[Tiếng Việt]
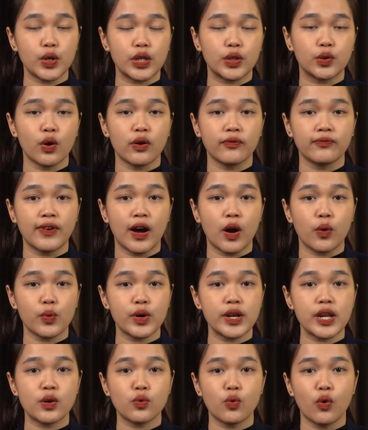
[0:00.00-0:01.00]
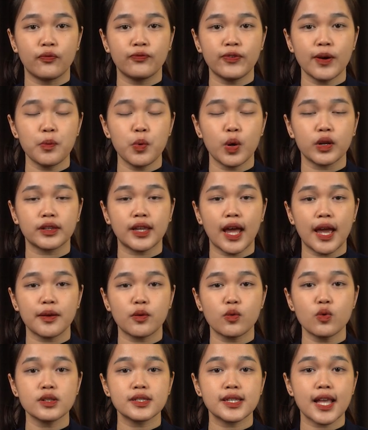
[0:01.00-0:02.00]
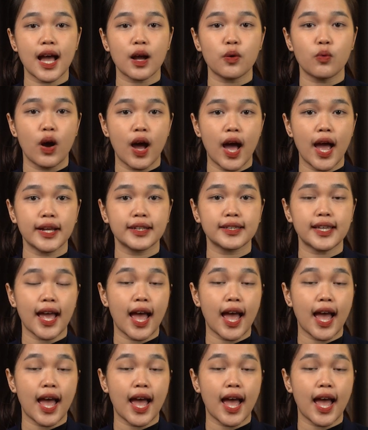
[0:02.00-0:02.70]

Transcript: tùy thuộc vào quy định của pháp luật tại quốc gia của anh,